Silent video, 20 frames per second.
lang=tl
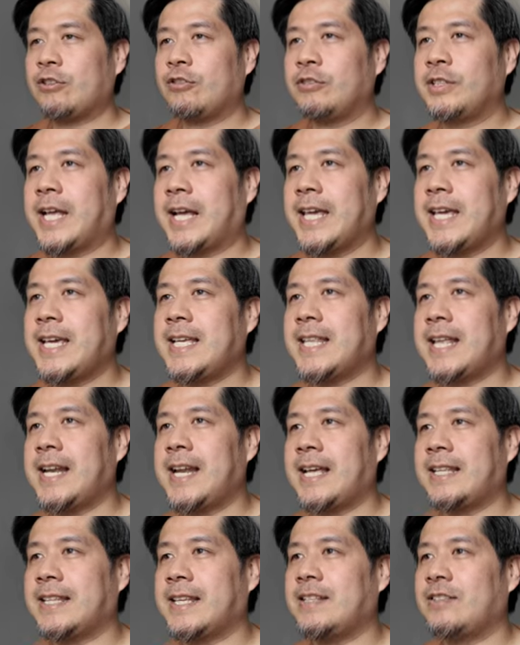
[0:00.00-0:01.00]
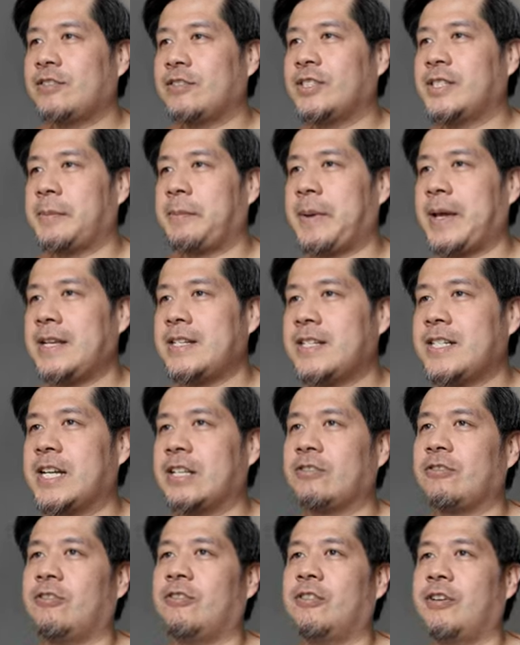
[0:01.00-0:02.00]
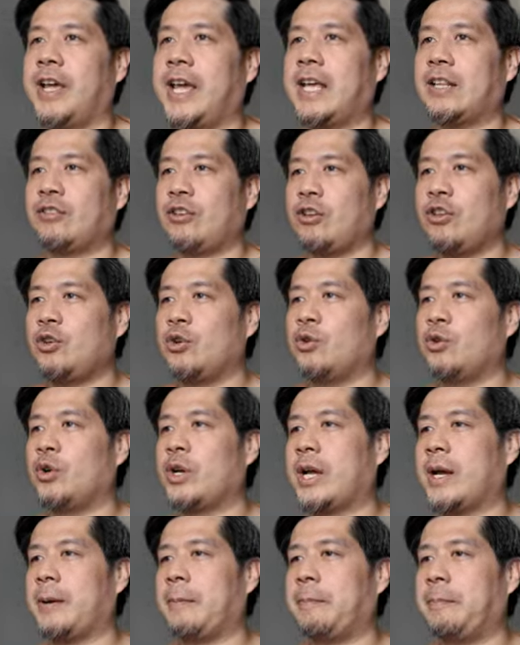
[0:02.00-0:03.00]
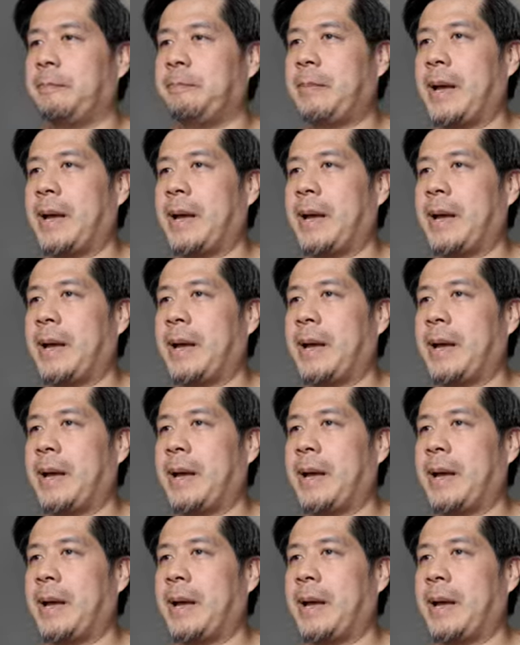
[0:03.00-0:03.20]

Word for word: etong nakikita natin to sa page na to, ito yung uh,